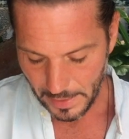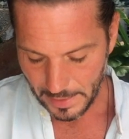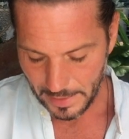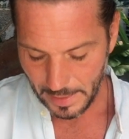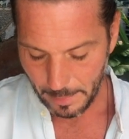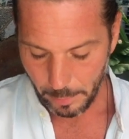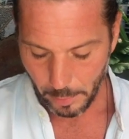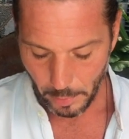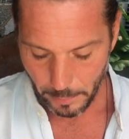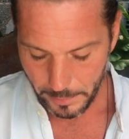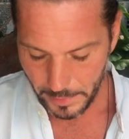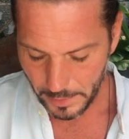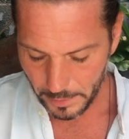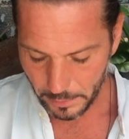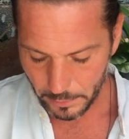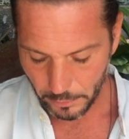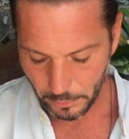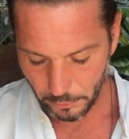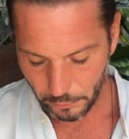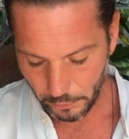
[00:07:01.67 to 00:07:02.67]
la
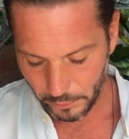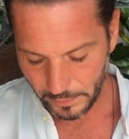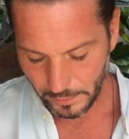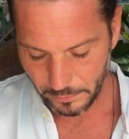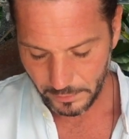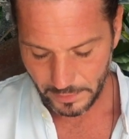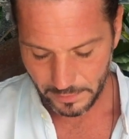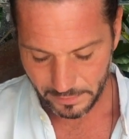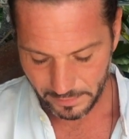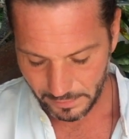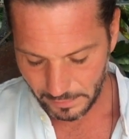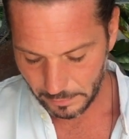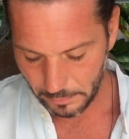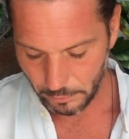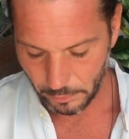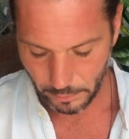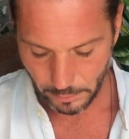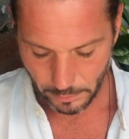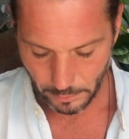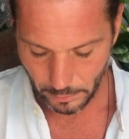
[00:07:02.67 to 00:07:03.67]
première, je vous invite,
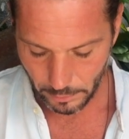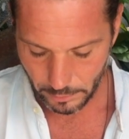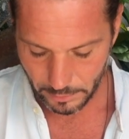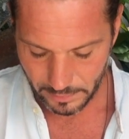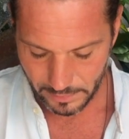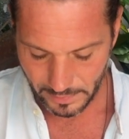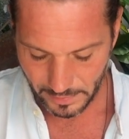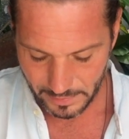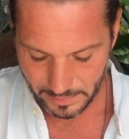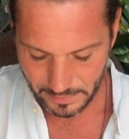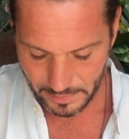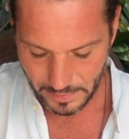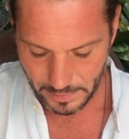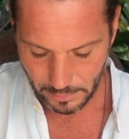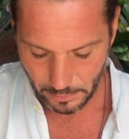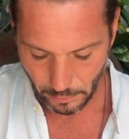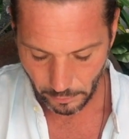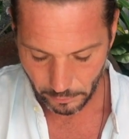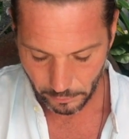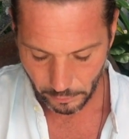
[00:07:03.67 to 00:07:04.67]
c'est une,
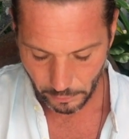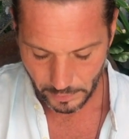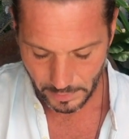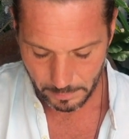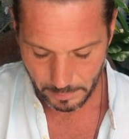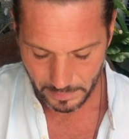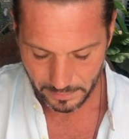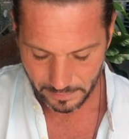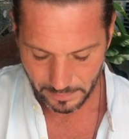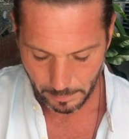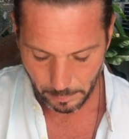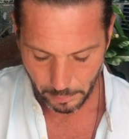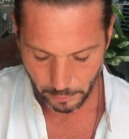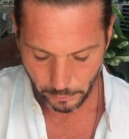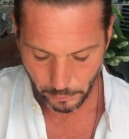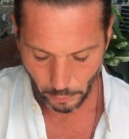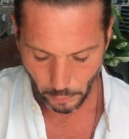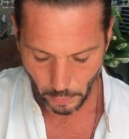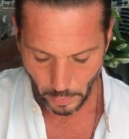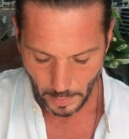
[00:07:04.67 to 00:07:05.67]
technique, entre guillemets, c'est
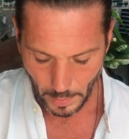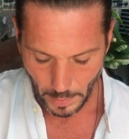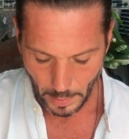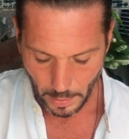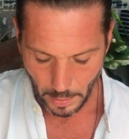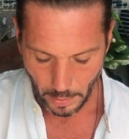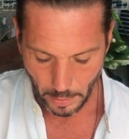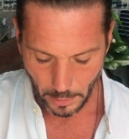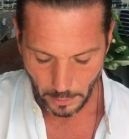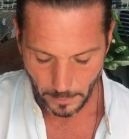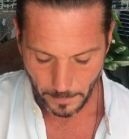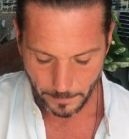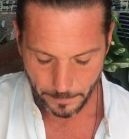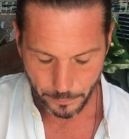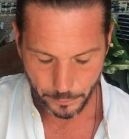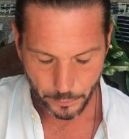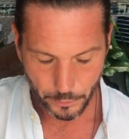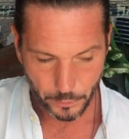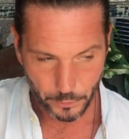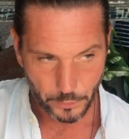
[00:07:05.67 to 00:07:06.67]
plutôt
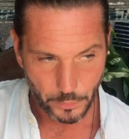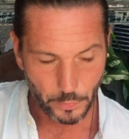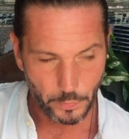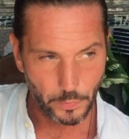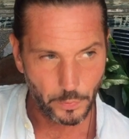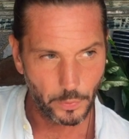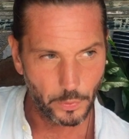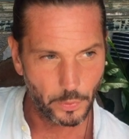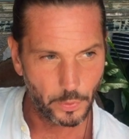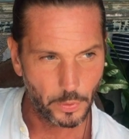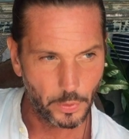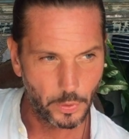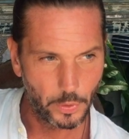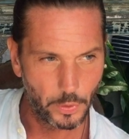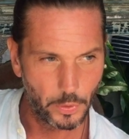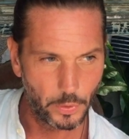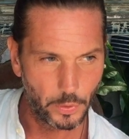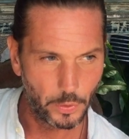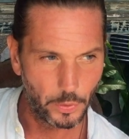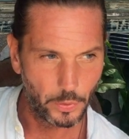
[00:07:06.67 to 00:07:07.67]
de,
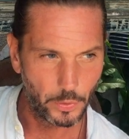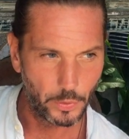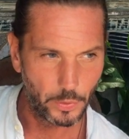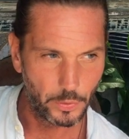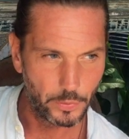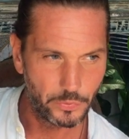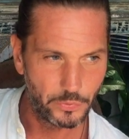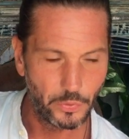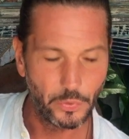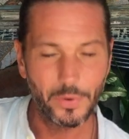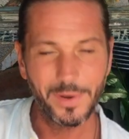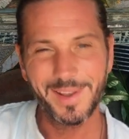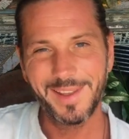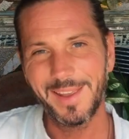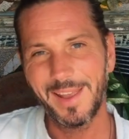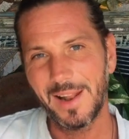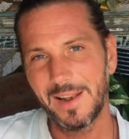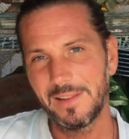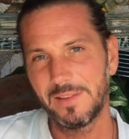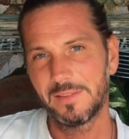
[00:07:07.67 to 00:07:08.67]
de
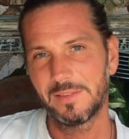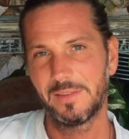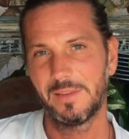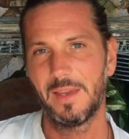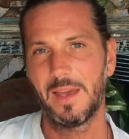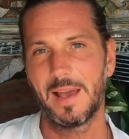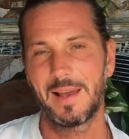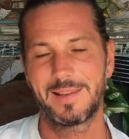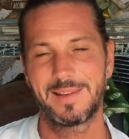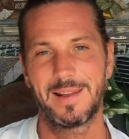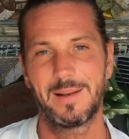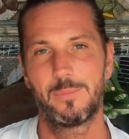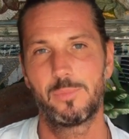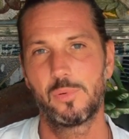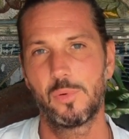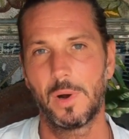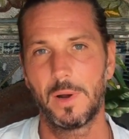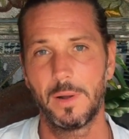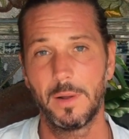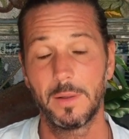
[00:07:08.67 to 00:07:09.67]
réaliser à quel
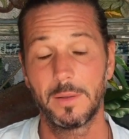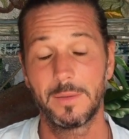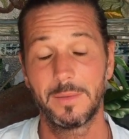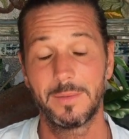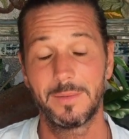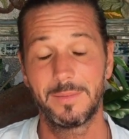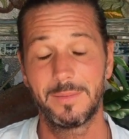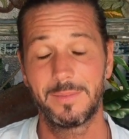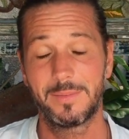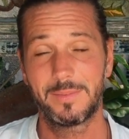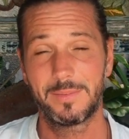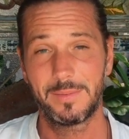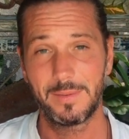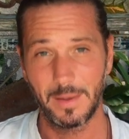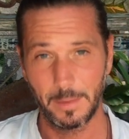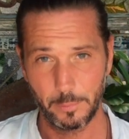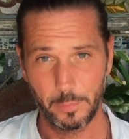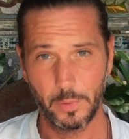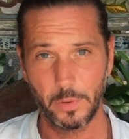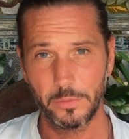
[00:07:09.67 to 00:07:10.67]
point c'est
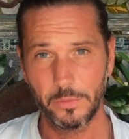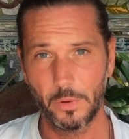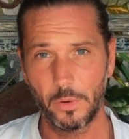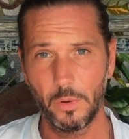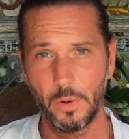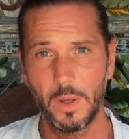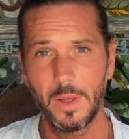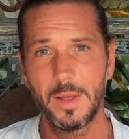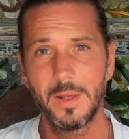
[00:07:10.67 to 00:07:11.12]
important